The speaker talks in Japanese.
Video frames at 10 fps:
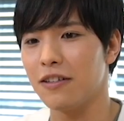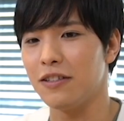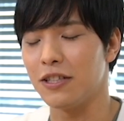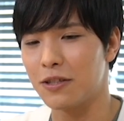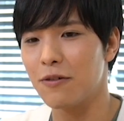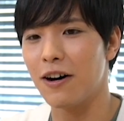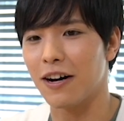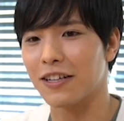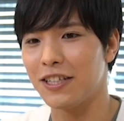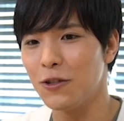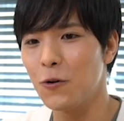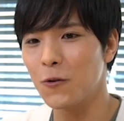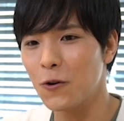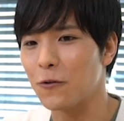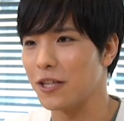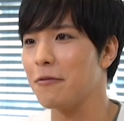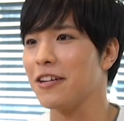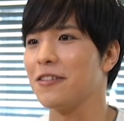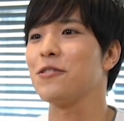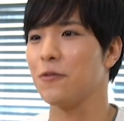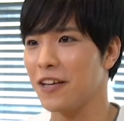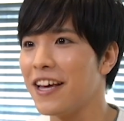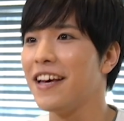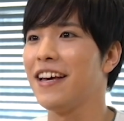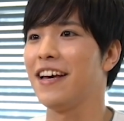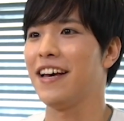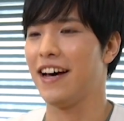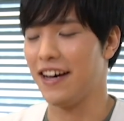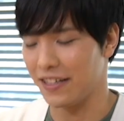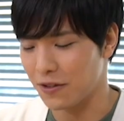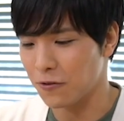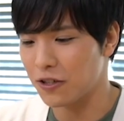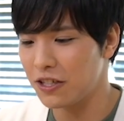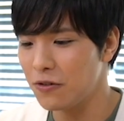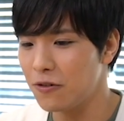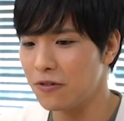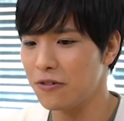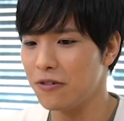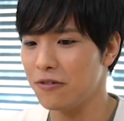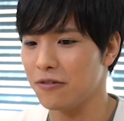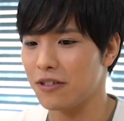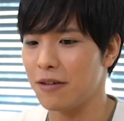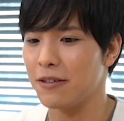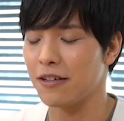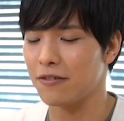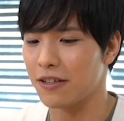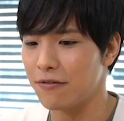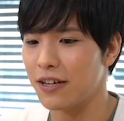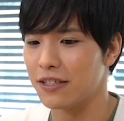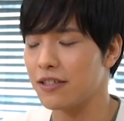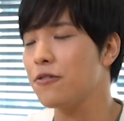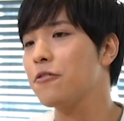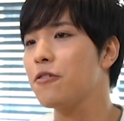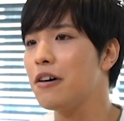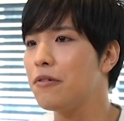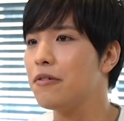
実は昨日の夜食べたんですよね、はい、その昨日の夜食べた時は仕事が